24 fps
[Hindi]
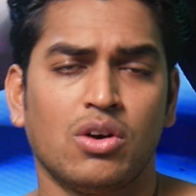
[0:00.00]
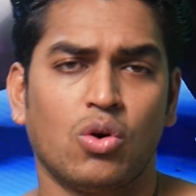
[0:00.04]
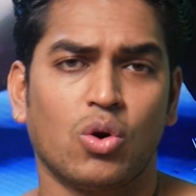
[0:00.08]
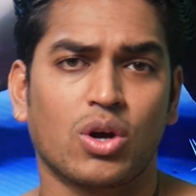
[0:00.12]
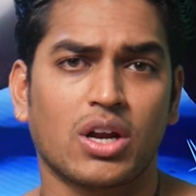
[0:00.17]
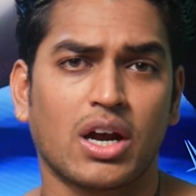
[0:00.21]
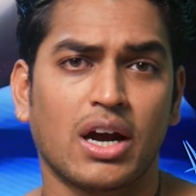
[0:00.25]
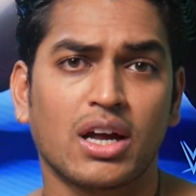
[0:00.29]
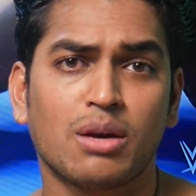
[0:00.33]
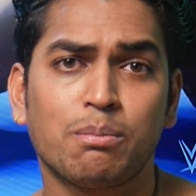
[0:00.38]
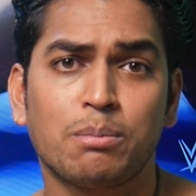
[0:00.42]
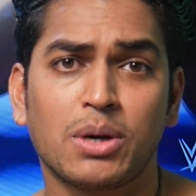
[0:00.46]

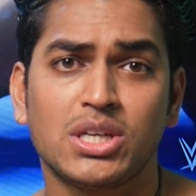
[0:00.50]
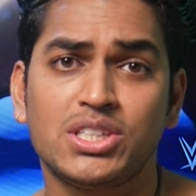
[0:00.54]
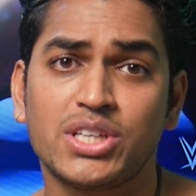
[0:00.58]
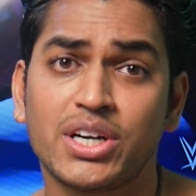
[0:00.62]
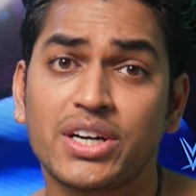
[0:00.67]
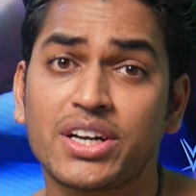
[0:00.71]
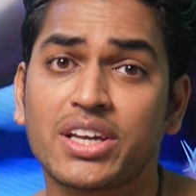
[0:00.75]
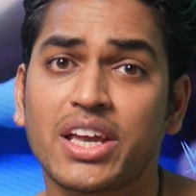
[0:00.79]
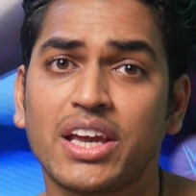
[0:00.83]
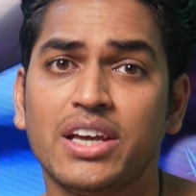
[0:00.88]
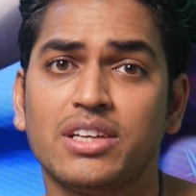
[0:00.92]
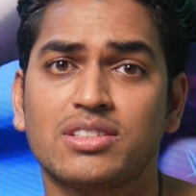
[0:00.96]
और हर
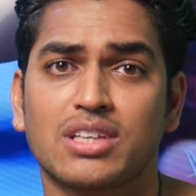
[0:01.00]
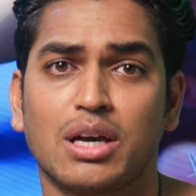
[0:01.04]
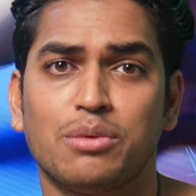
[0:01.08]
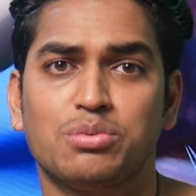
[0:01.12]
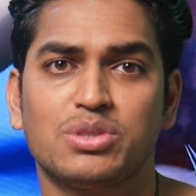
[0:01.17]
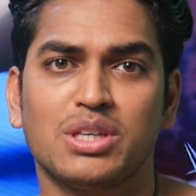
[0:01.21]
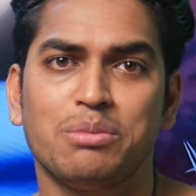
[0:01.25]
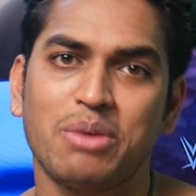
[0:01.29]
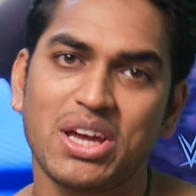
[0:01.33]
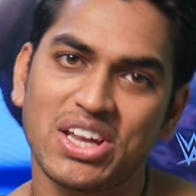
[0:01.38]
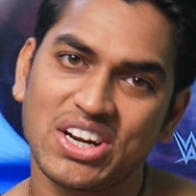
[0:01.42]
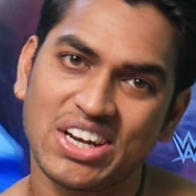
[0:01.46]
बजट के हिसाब
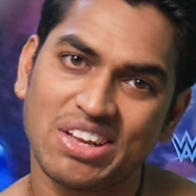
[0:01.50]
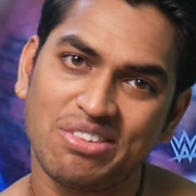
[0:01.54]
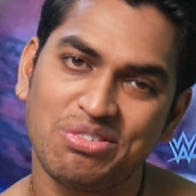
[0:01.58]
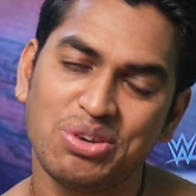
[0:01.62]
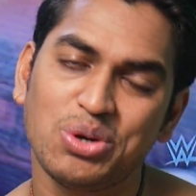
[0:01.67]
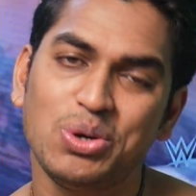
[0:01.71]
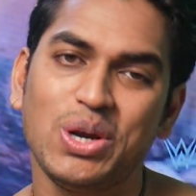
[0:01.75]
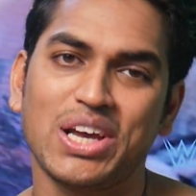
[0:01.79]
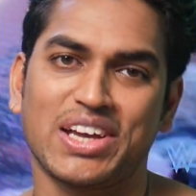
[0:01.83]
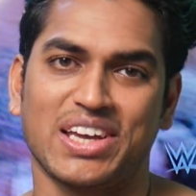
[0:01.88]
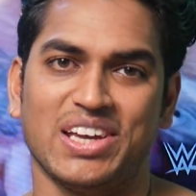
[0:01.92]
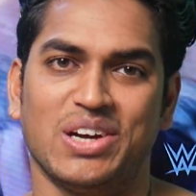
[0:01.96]
से मैं
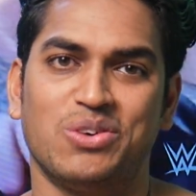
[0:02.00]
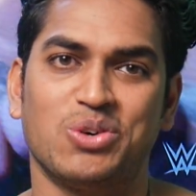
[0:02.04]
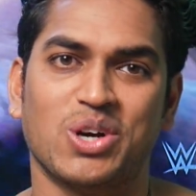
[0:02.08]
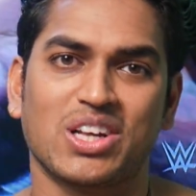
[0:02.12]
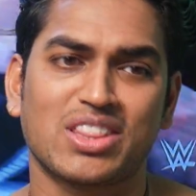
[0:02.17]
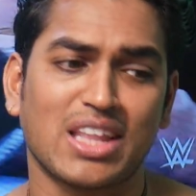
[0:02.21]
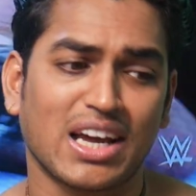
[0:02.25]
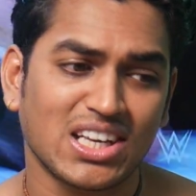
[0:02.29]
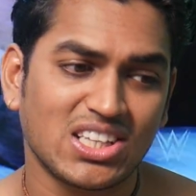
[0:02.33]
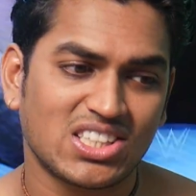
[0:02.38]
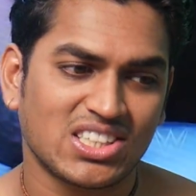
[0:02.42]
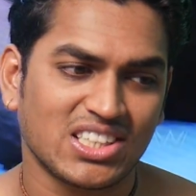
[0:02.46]
रिव्यू लेके आऊंगा
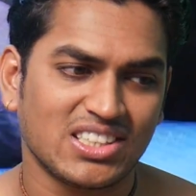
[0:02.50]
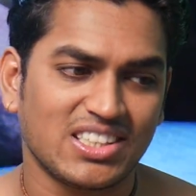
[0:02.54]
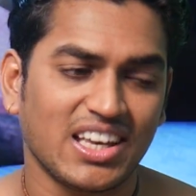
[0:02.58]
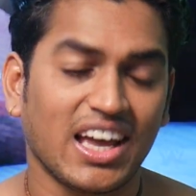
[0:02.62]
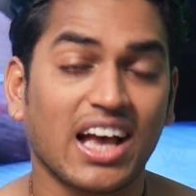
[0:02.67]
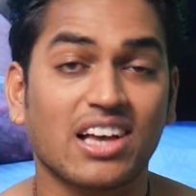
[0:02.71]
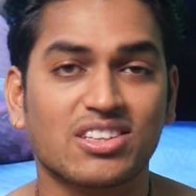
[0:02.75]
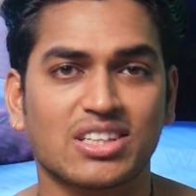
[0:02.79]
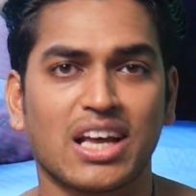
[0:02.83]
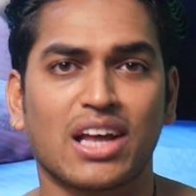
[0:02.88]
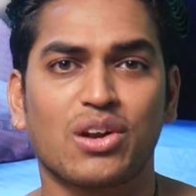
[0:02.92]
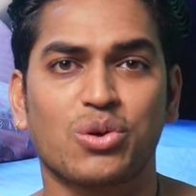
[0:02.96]
ताकि चीजें
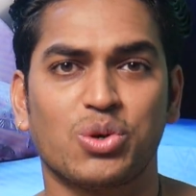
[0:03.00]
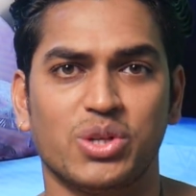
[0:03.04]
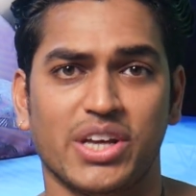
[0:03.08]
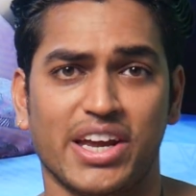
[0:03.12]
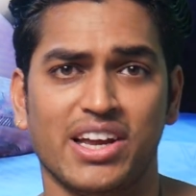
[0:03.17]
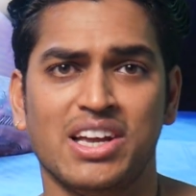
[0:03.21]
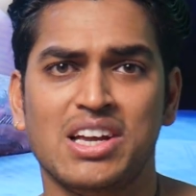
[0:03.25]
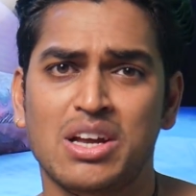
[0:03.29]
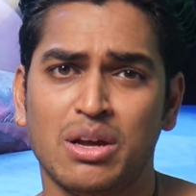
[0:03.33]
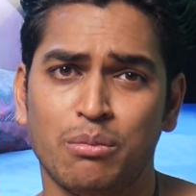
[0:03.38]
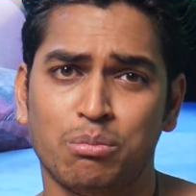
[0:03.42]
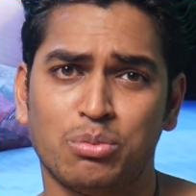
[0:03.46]
आसान हो जाए